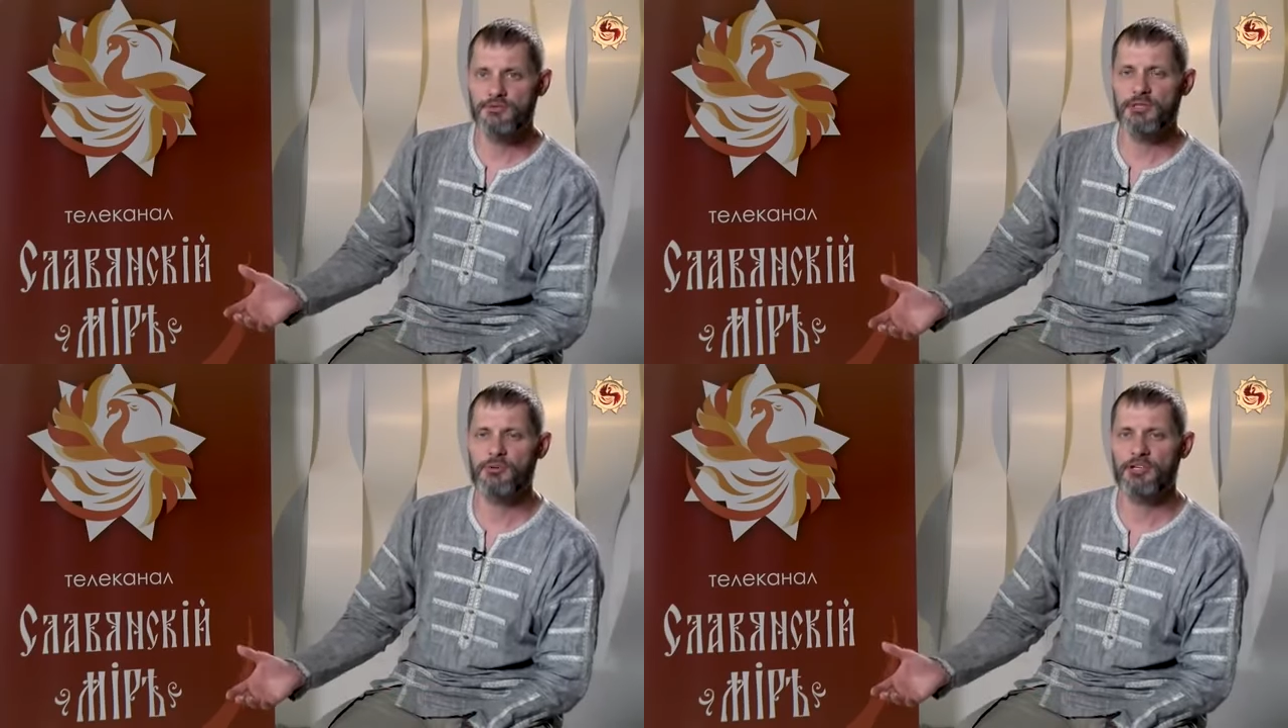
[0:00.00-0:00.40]

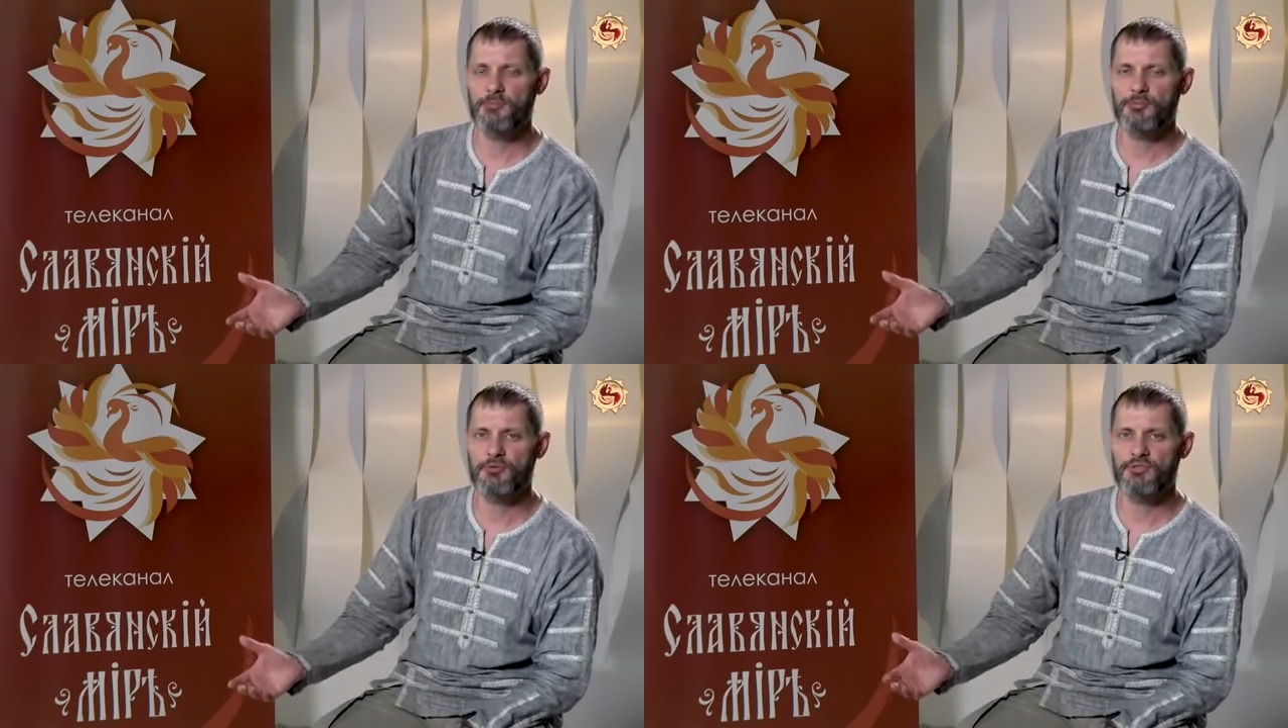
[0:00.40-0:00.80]

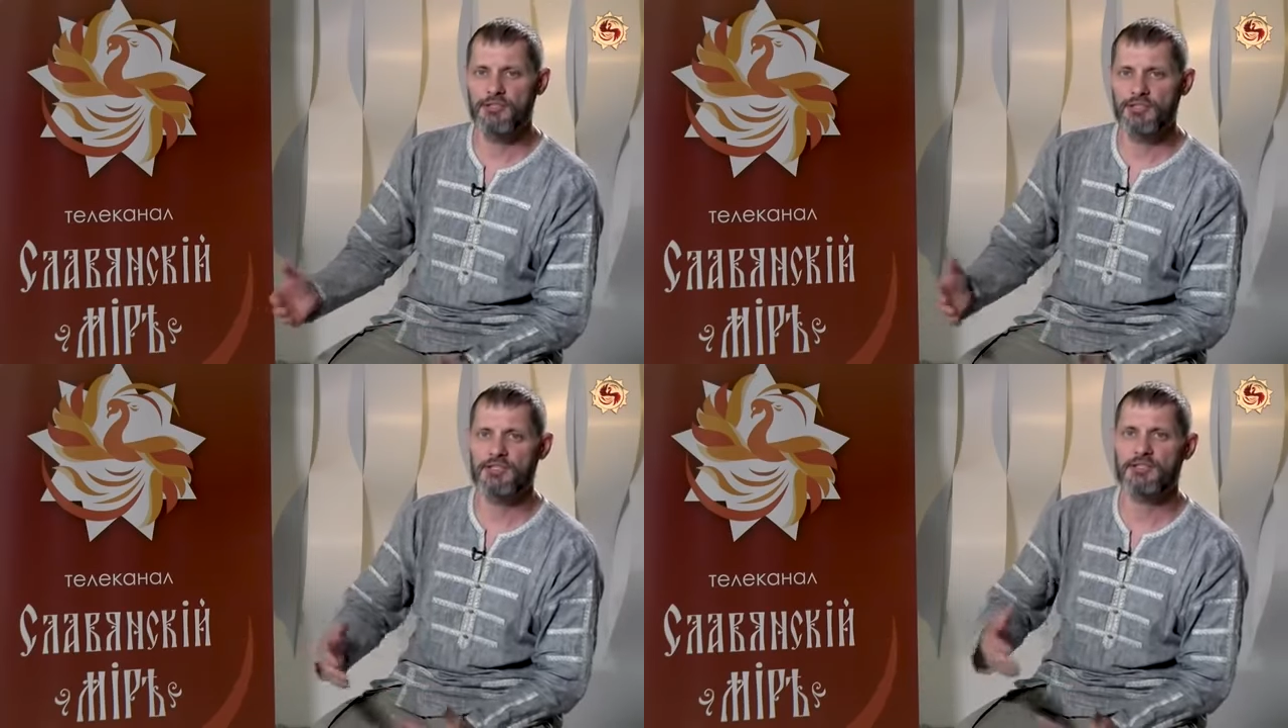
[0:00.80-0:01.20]
запретный плод
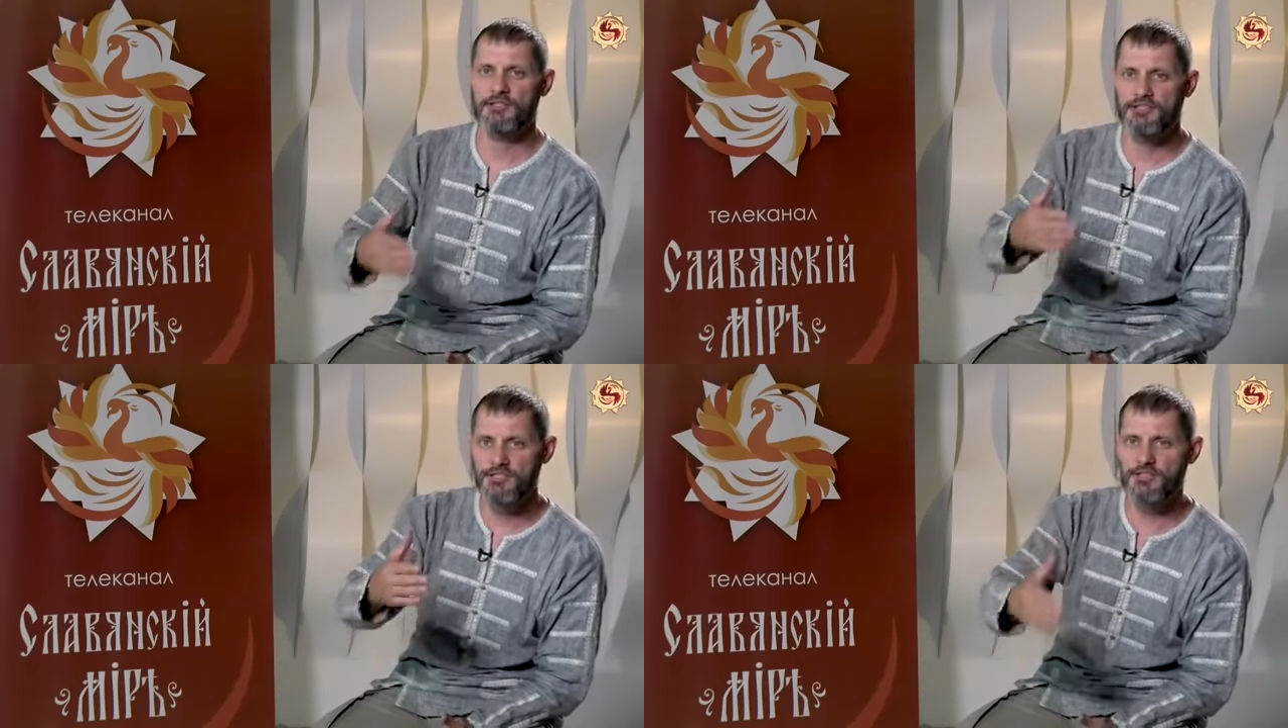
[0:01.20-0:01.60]
сладок,
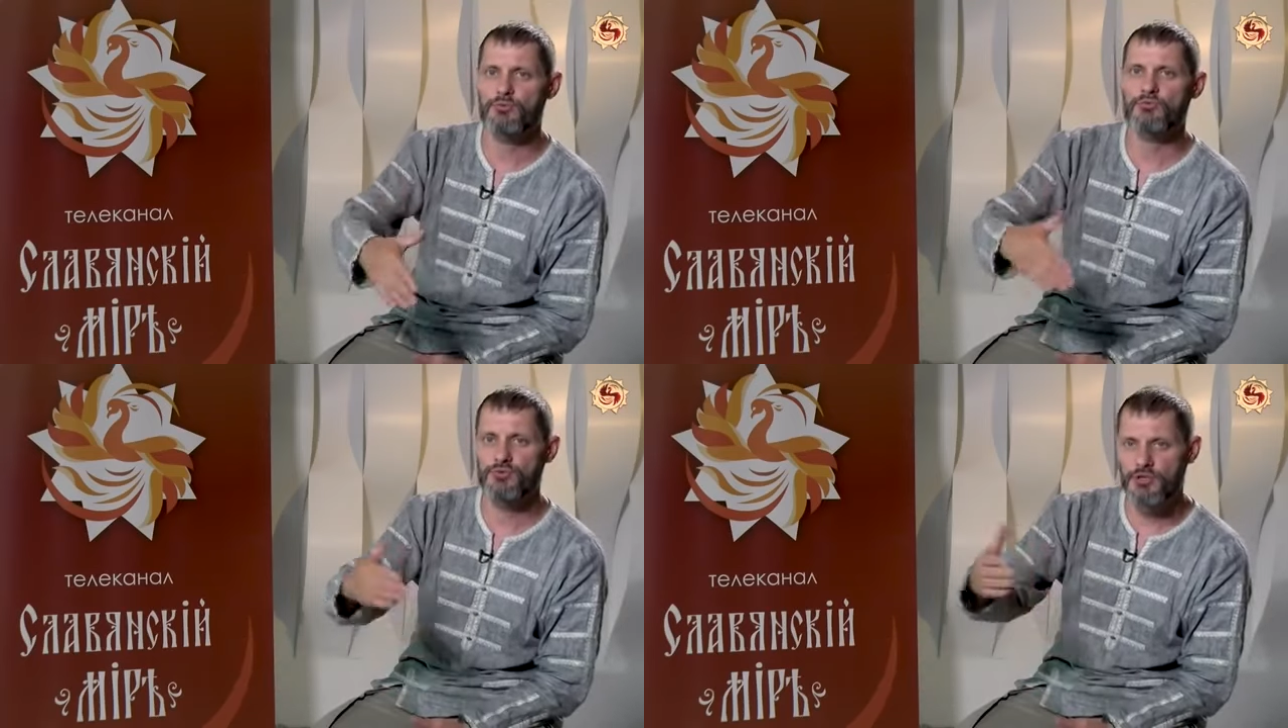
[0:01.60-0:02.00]
и
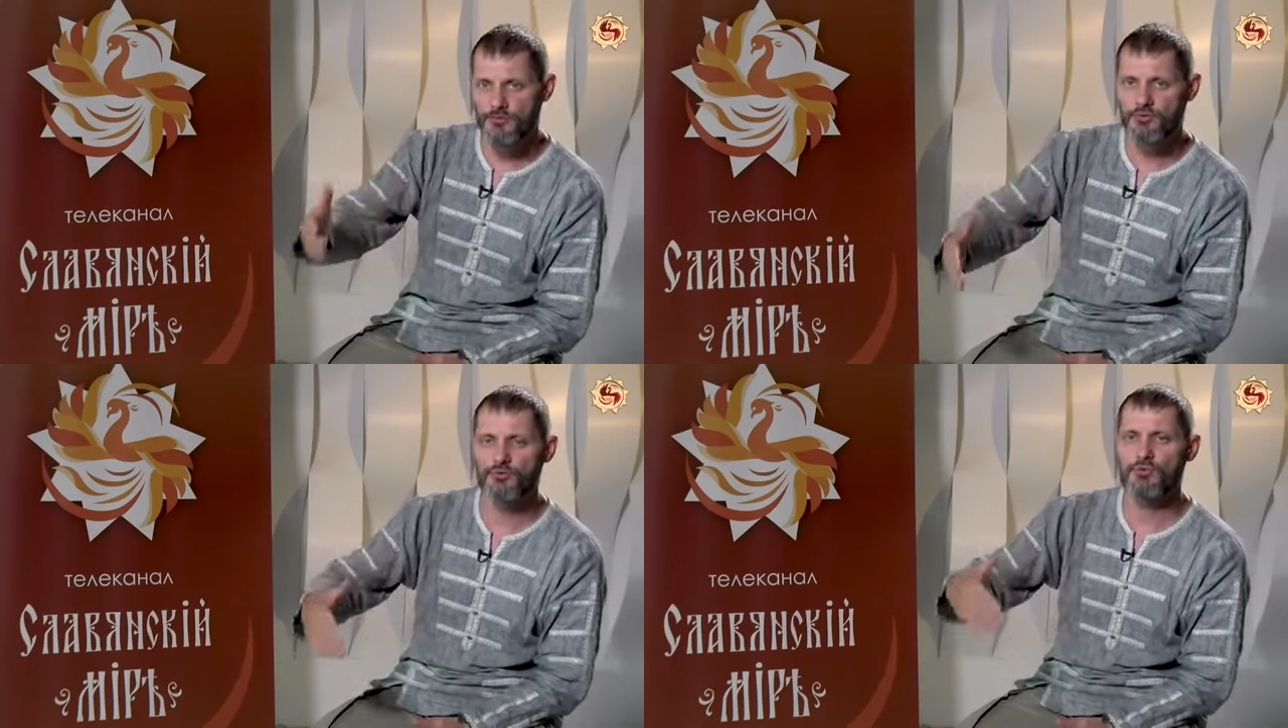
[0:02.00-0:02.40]
где-то он все
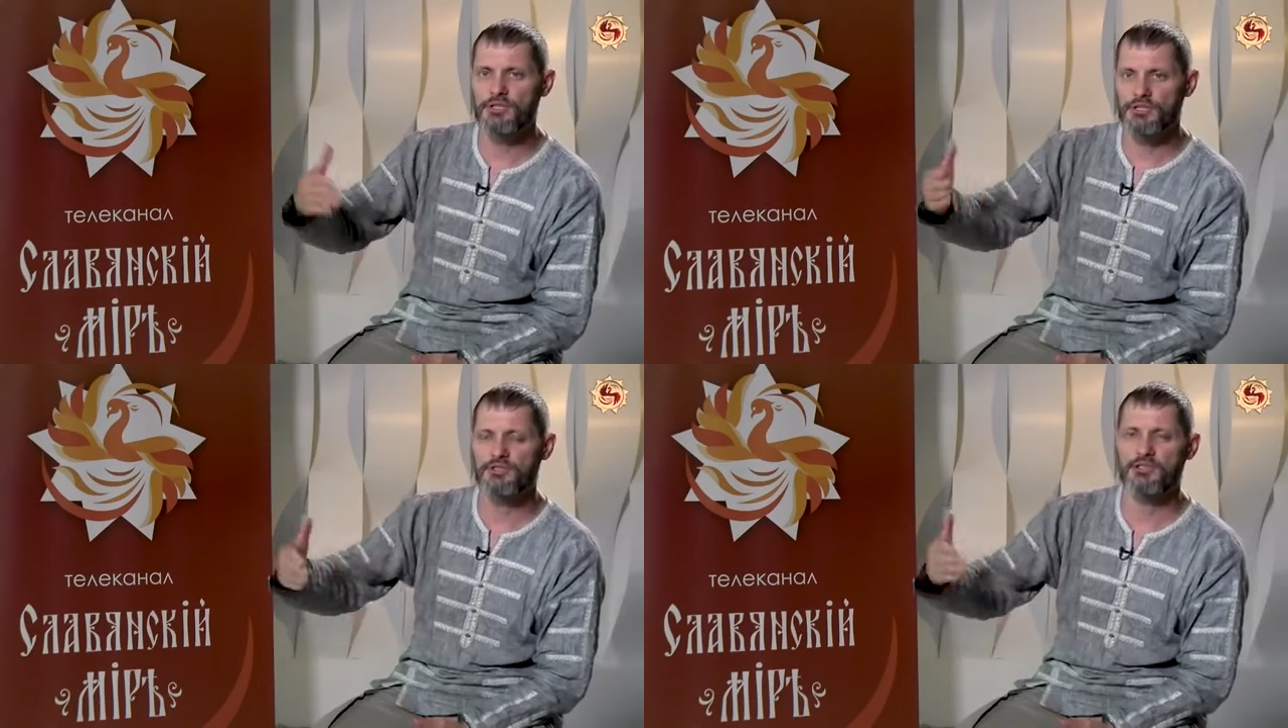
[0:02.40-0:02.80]
равно
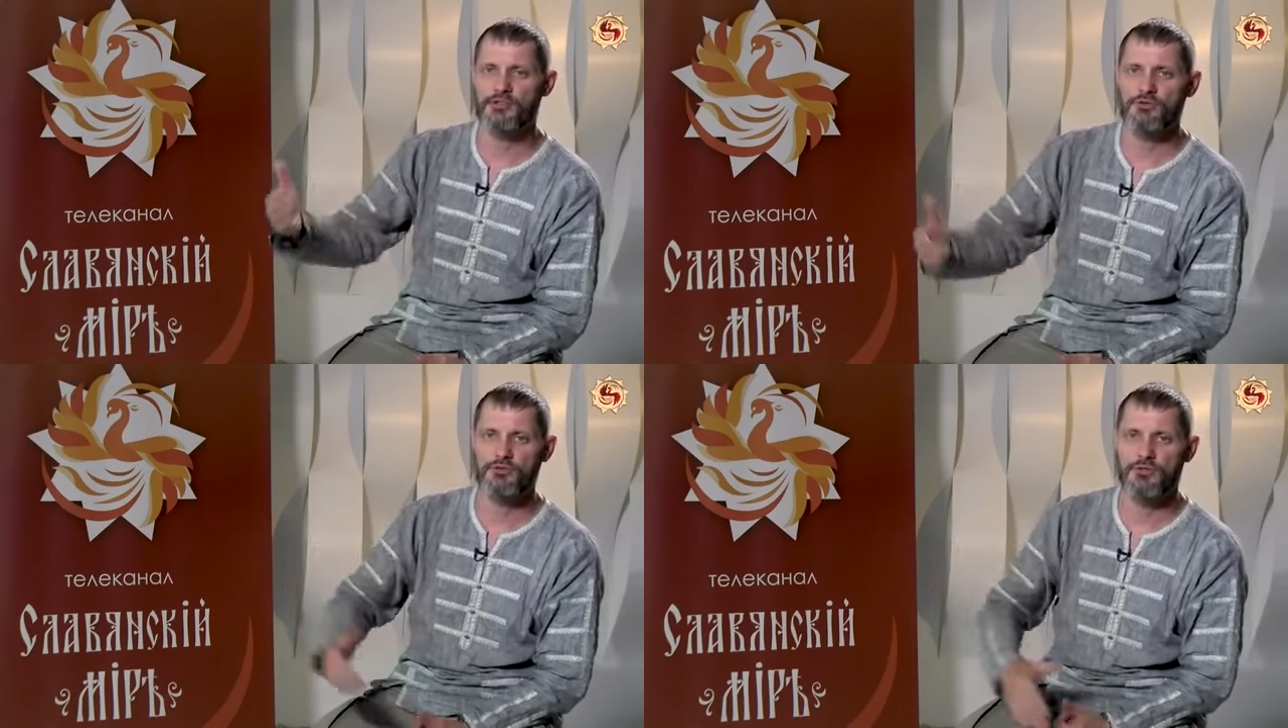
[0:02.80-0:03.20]
это
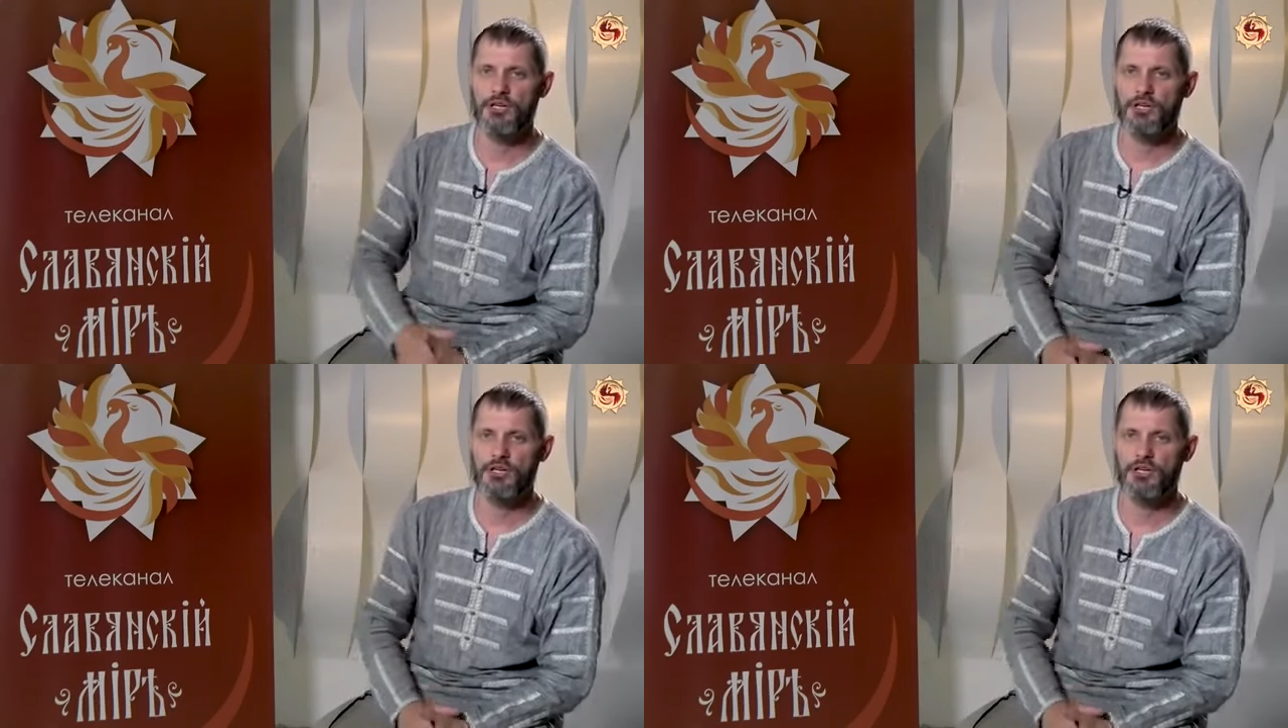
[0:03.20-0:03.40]
найдет.